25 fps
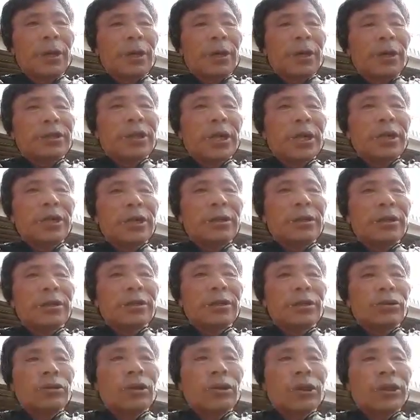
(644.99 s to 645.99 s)

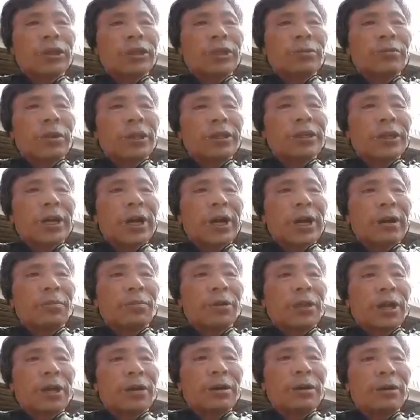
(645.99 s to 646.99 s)
촬영은 여기서 마칠까
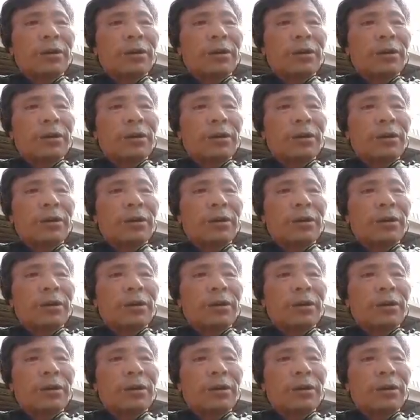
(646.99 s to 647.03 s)
합니다.